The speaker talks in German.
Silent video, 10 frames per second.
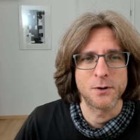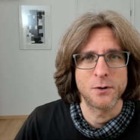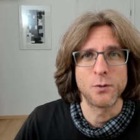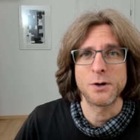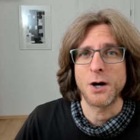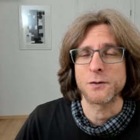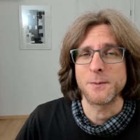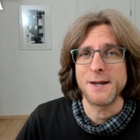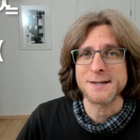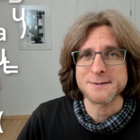Und auf
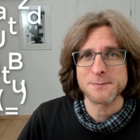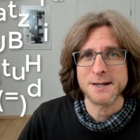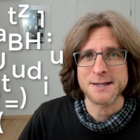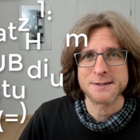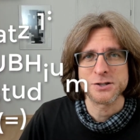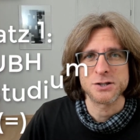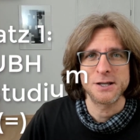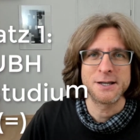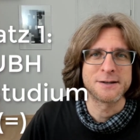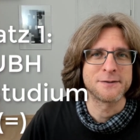dem ersten Platz
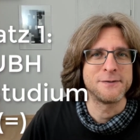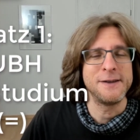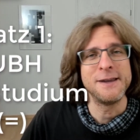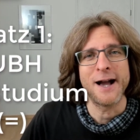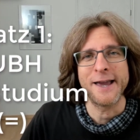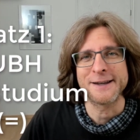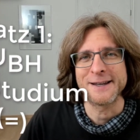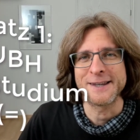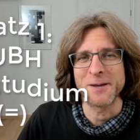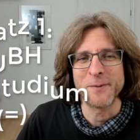steht, wie
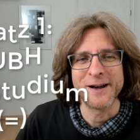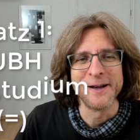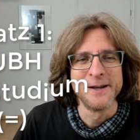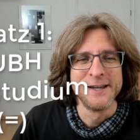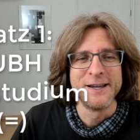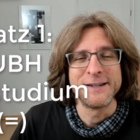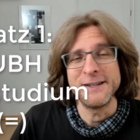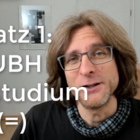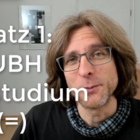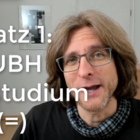eigentlich immer,
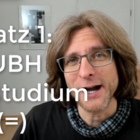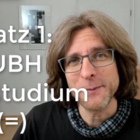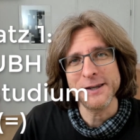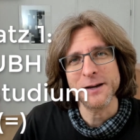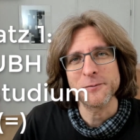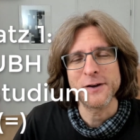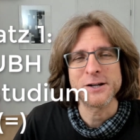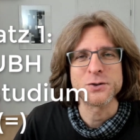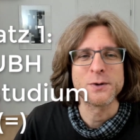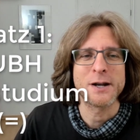die IOBH mit ihrem
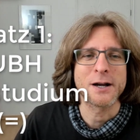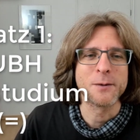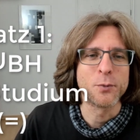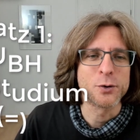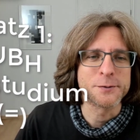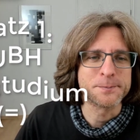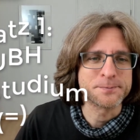Fernstudienangebot.